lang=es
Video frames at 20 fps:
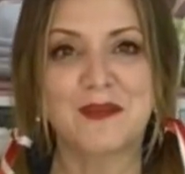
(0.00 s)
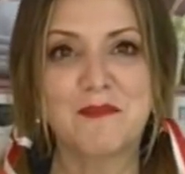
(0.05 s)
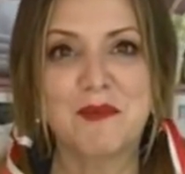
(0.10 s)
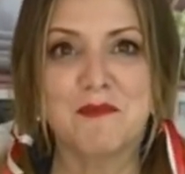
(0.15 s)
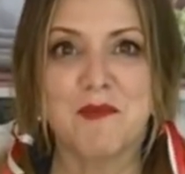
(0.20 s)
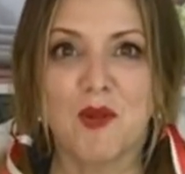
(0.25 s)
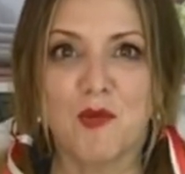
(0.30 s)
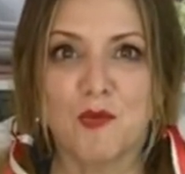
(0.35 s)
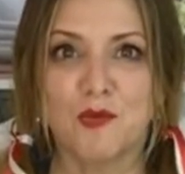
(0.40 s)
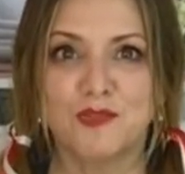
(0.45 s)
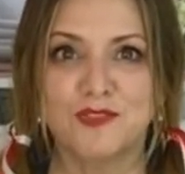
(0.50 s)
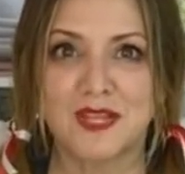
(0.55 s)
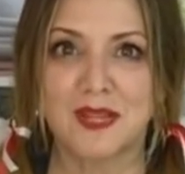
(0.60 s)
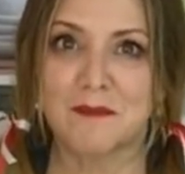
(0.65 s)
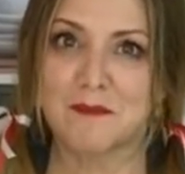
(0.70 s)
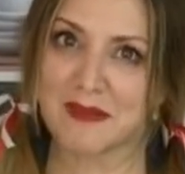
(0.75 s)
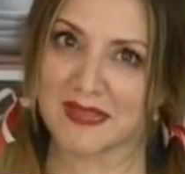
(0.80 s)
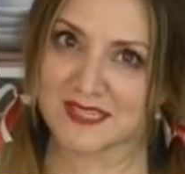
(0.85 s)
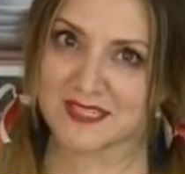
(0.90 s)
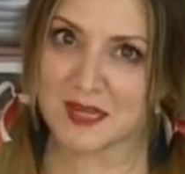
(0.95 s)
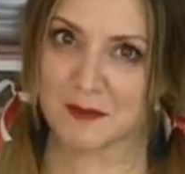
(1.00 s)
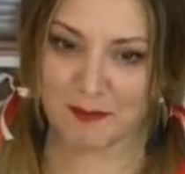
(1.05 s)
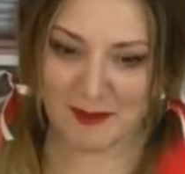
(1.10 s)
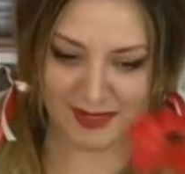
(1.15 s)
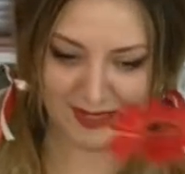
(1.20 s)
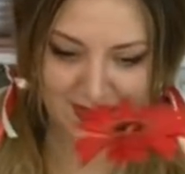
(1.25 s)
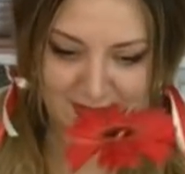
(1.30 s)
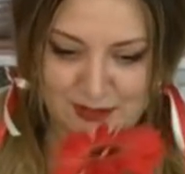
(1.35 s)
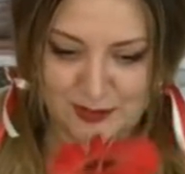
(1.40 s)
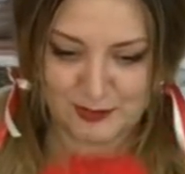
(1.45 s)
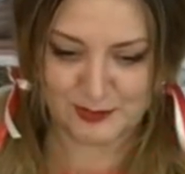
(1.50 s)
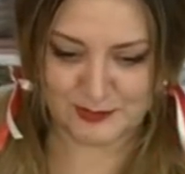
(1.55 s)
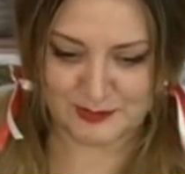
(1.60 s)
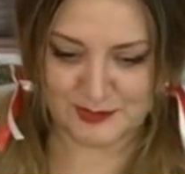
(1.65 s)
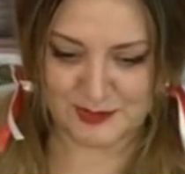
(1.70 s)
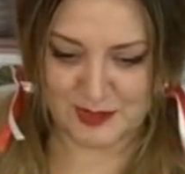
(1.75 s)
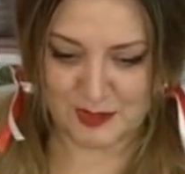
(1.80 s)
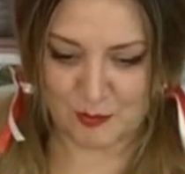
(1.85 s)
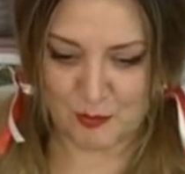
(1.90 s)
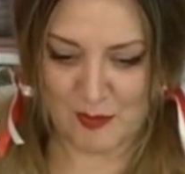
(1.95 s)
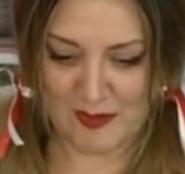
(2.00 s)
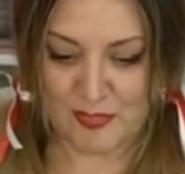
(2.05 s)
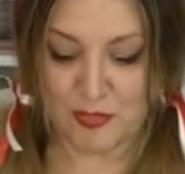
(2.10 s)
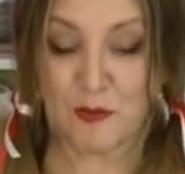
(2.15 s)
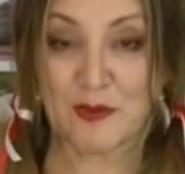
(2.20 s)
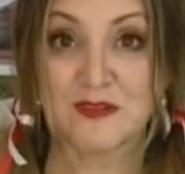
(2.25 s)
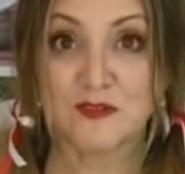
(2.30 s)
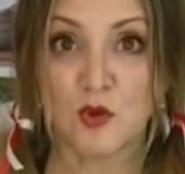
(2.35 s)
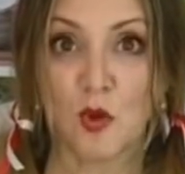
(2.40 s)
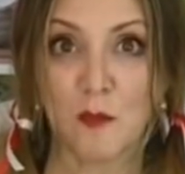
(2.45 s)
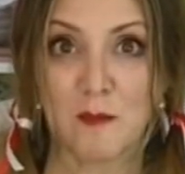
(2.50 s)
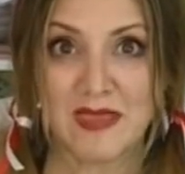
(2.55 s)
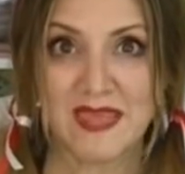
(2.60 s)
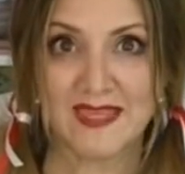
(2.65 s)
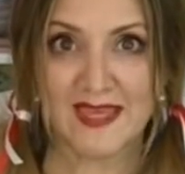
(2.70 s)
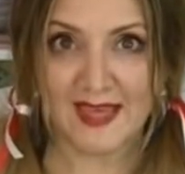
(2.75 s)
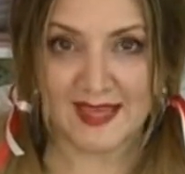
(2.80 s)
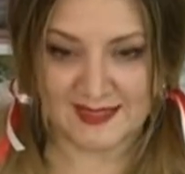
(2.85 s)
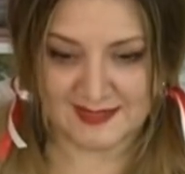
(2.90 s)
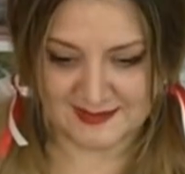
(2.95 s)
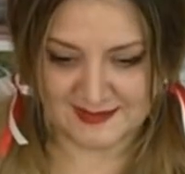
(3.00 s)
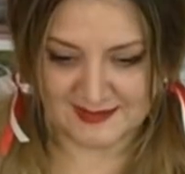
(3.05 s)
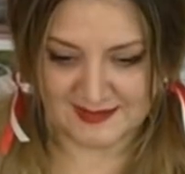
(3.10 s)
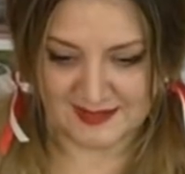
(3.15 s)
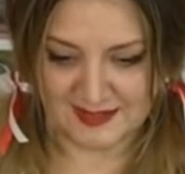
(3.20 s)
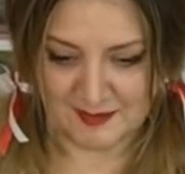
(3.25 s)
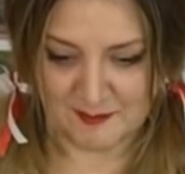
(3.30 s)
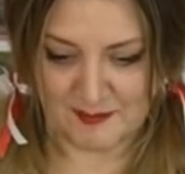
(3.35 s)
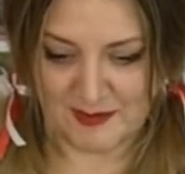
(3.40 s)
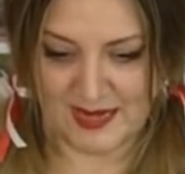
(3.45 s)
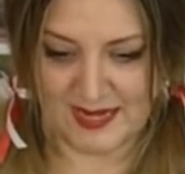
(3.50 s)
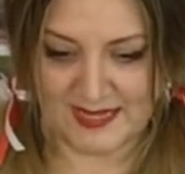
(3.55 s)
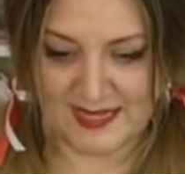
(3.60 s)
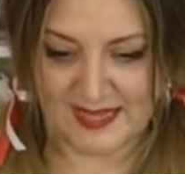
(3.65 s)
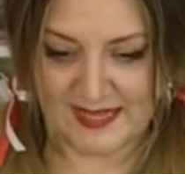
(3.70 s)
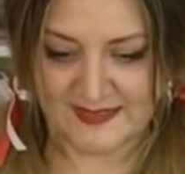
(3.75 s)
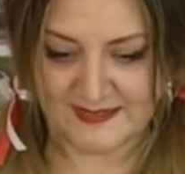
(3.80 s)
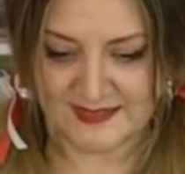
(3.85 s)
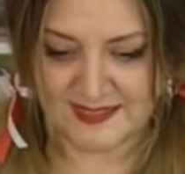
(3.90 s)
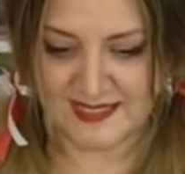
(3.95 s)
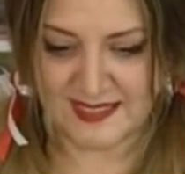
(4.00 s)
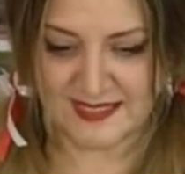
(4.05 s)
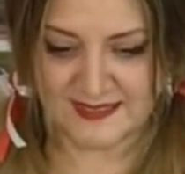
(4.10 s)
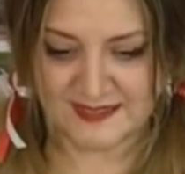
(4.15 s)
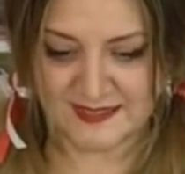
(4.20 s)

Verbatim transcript: Entonces a mí me gustan más chaparritos cuando es comida, para que así